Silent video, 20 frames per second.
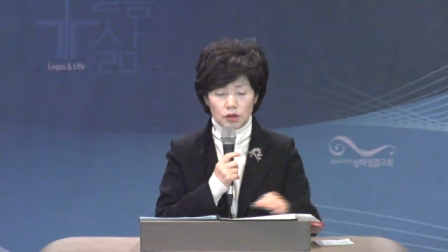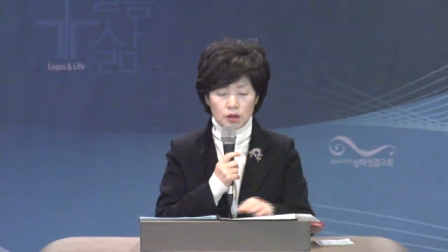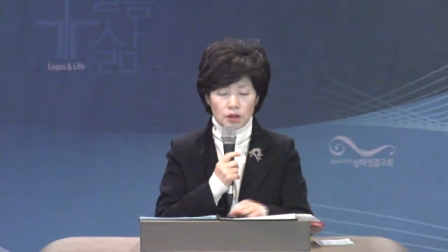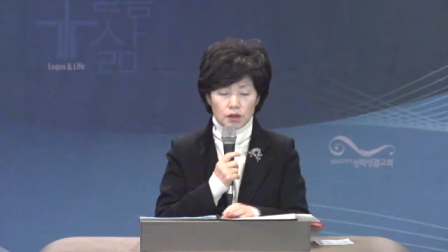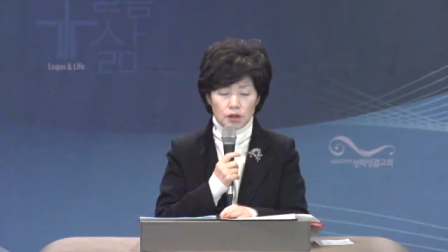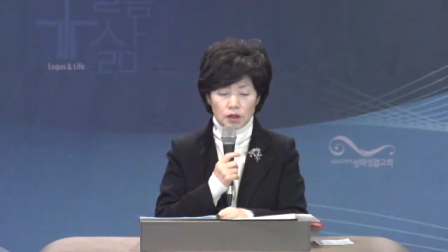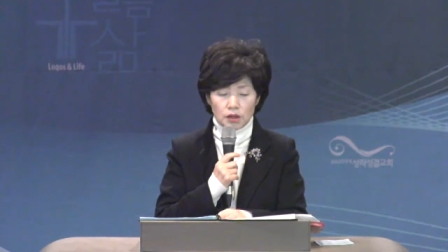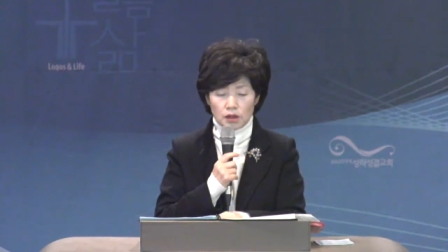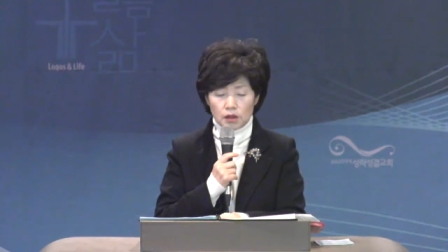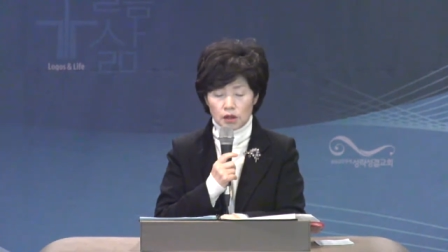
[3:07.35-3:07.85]

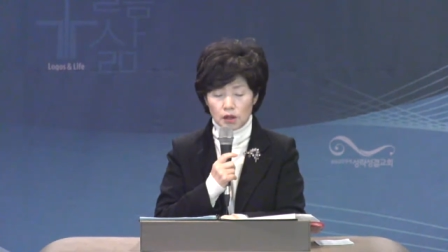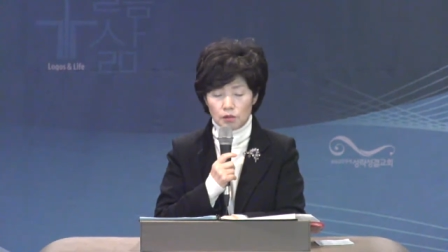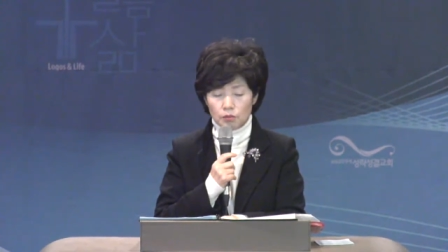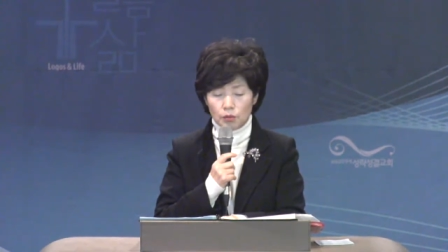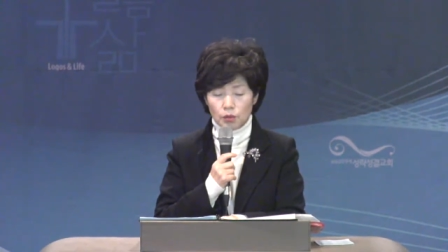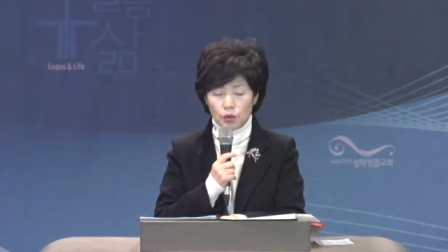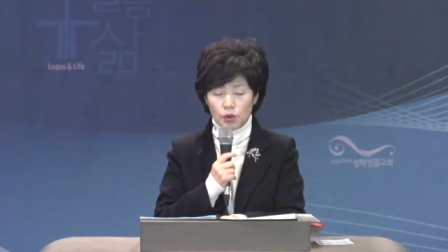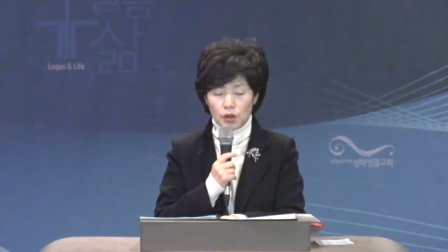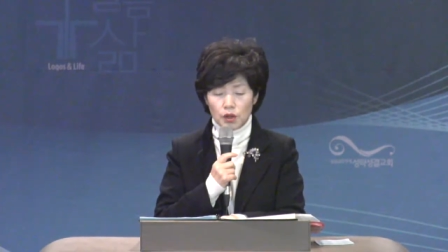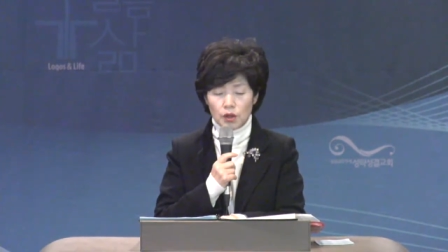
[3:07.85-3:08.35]
제자들이
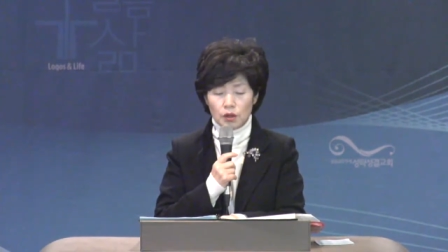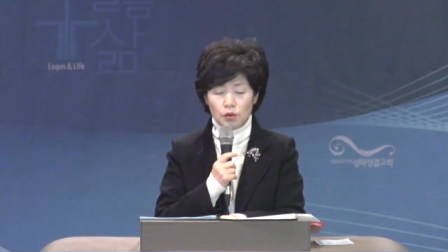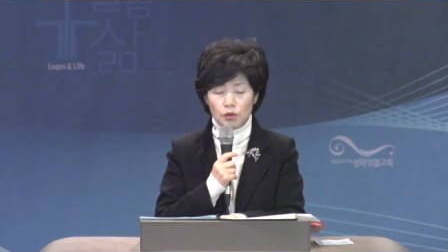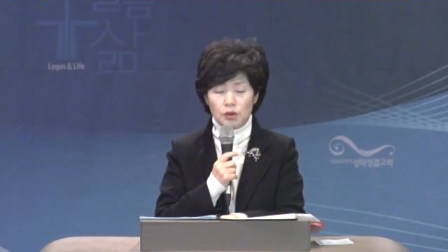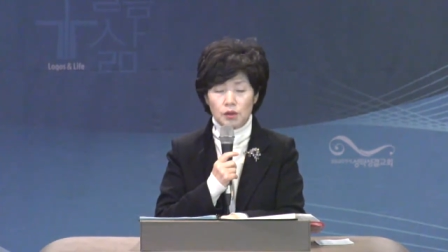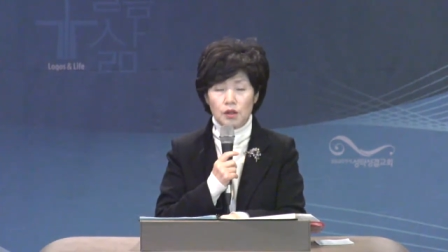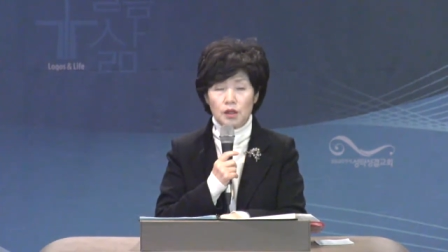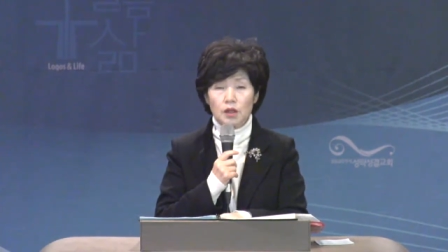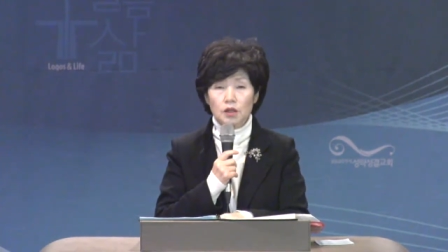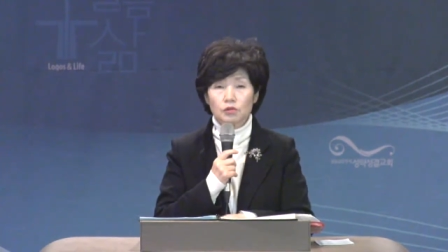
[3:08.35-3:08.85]
모인
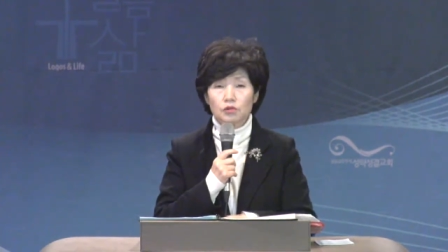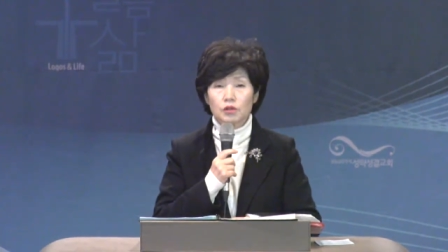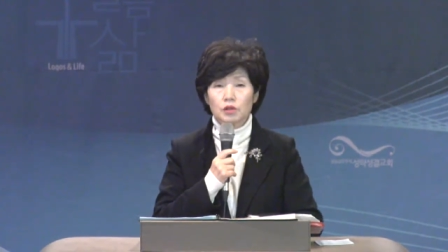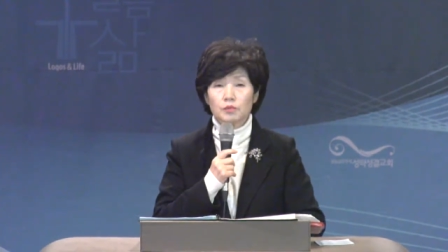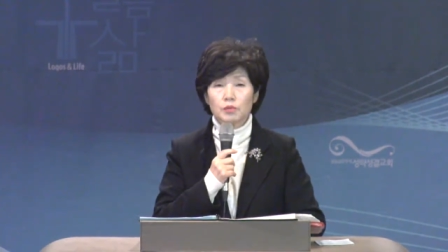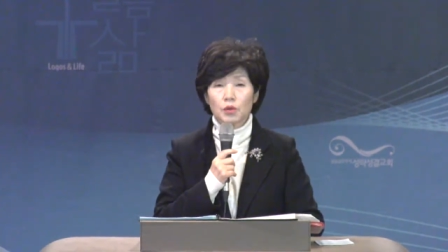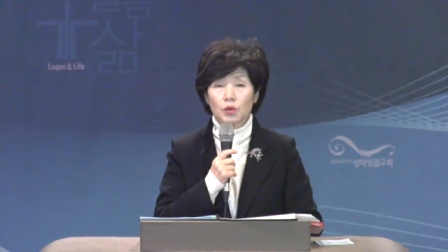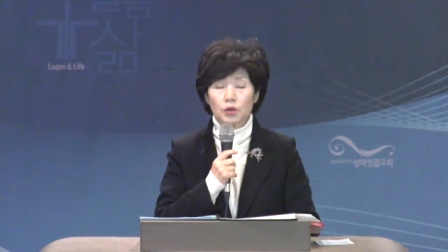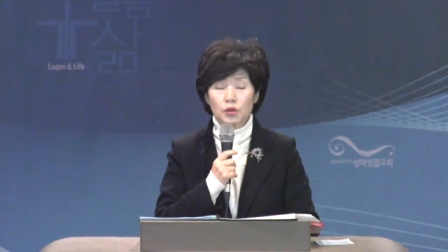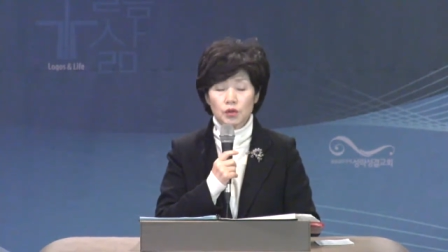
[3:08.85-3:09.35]
곳에
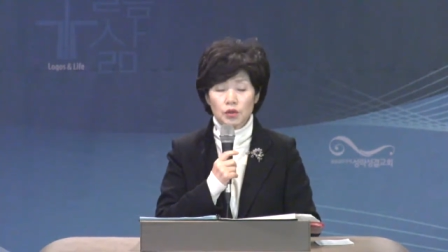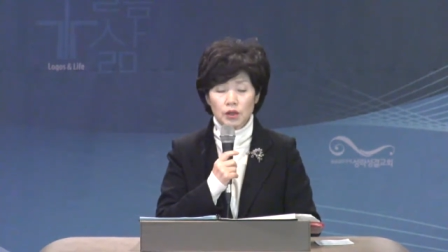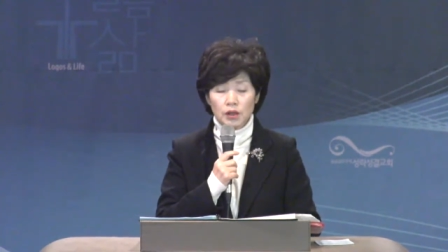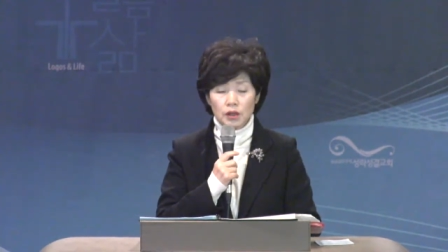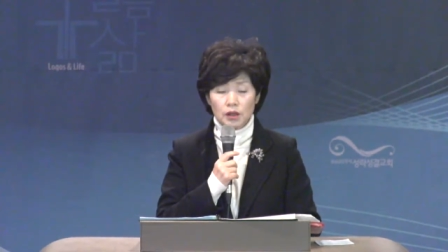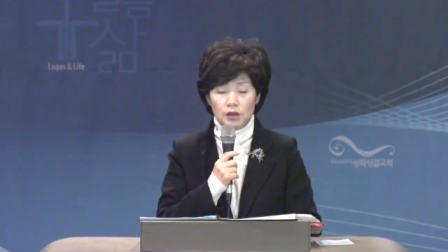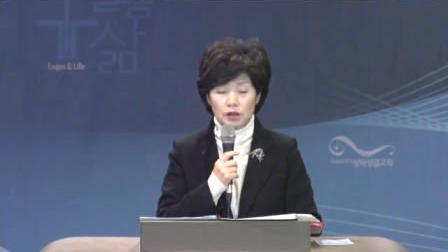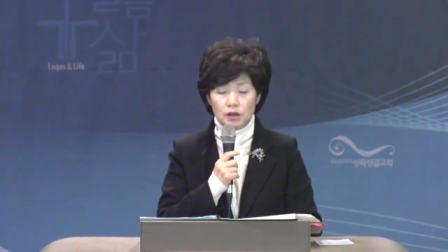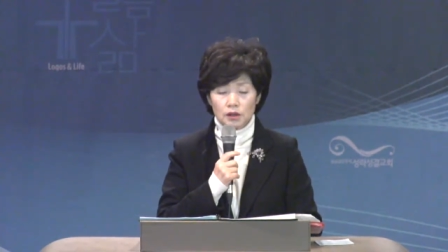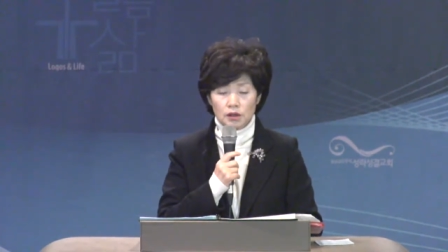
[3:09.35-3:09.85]
주님이 호련히
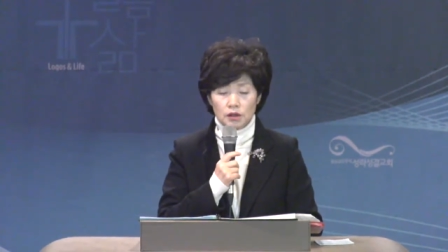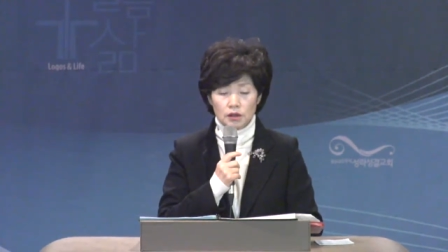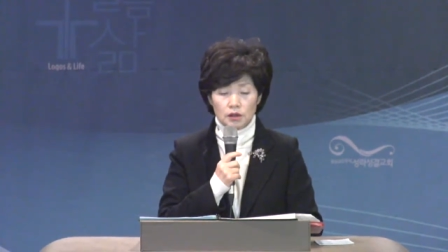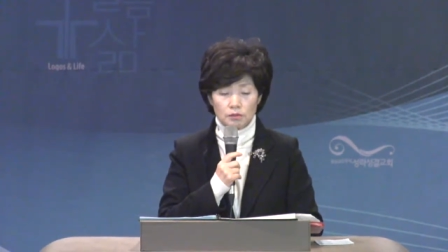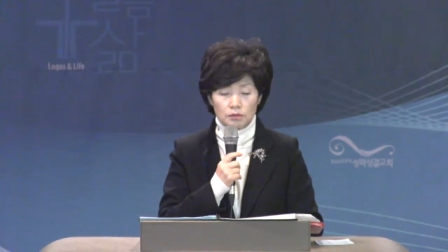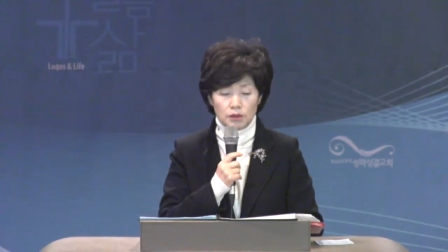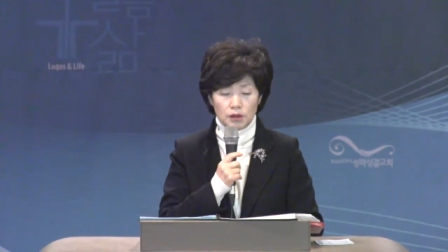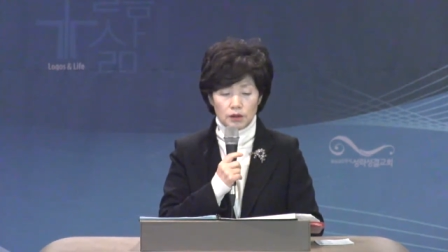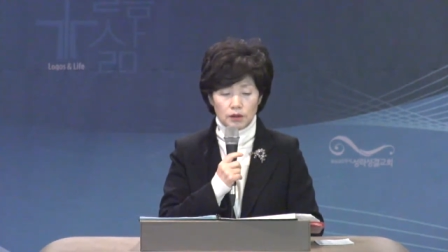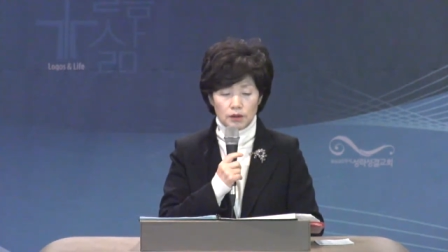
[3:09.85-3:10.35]

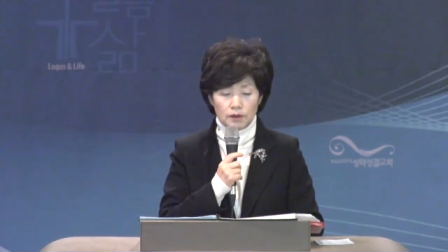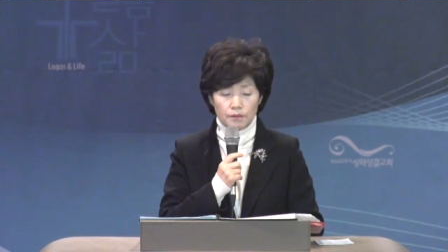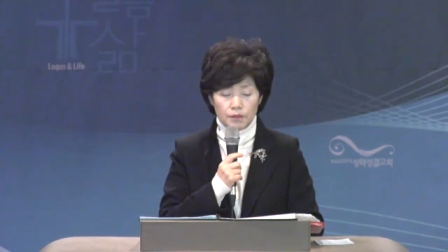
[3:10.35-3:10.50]
나타나십니다.